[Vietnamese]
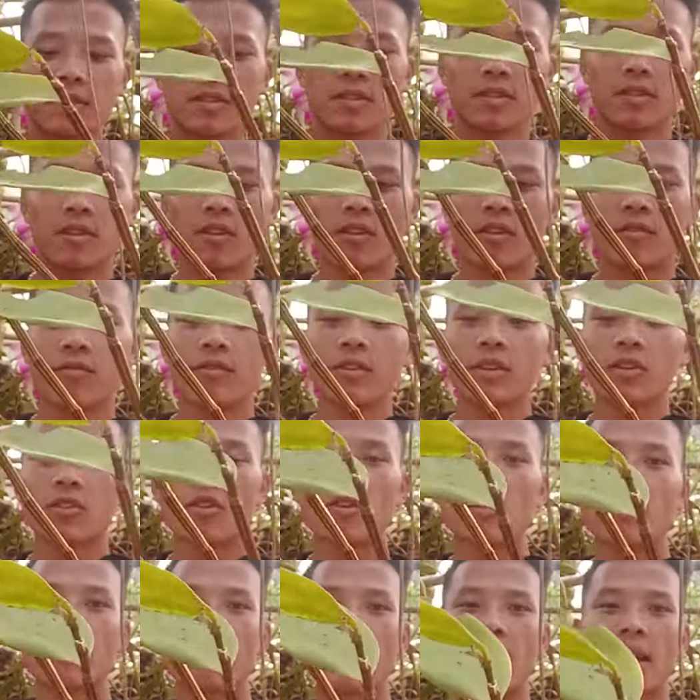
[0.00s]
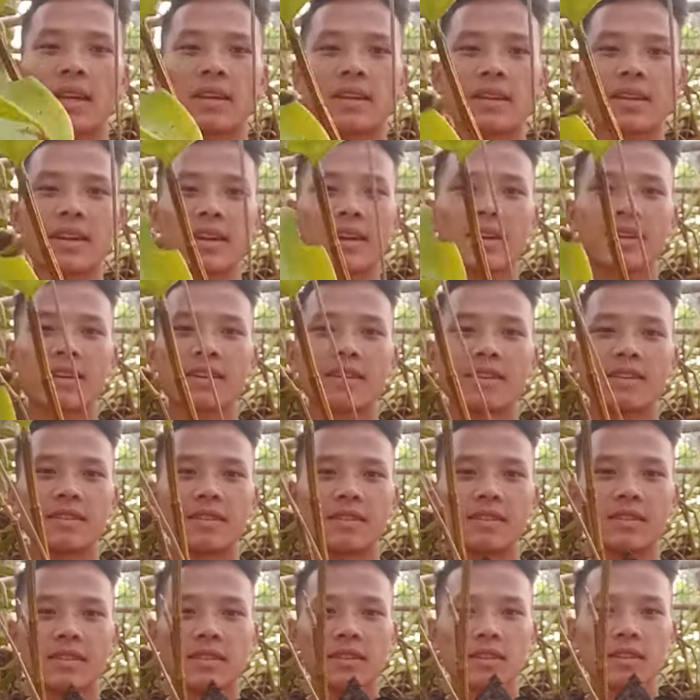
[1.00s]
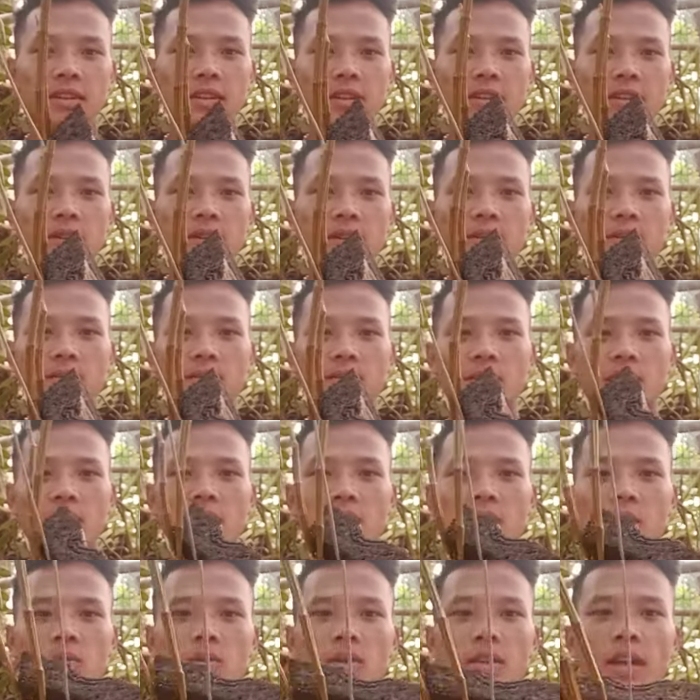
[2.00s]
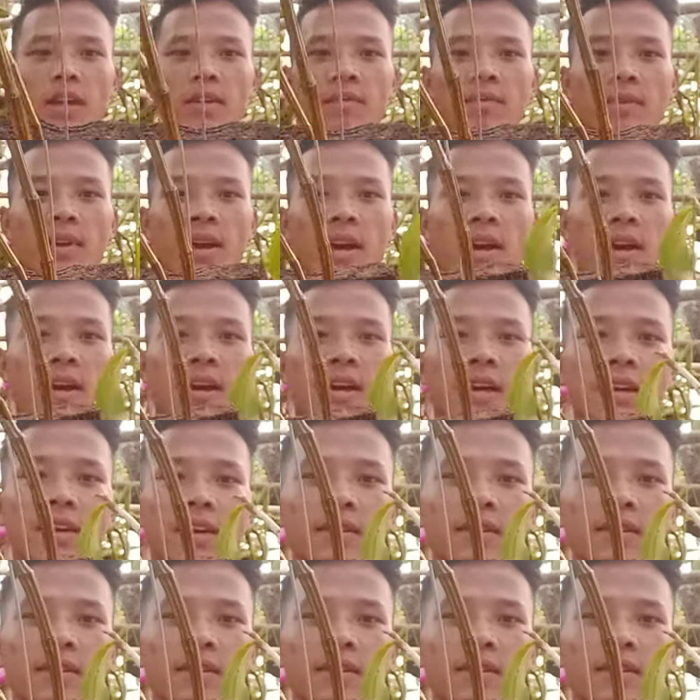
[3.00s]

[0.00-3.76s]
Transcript: Nó vẫn còn mát nha. Kiều tím nha.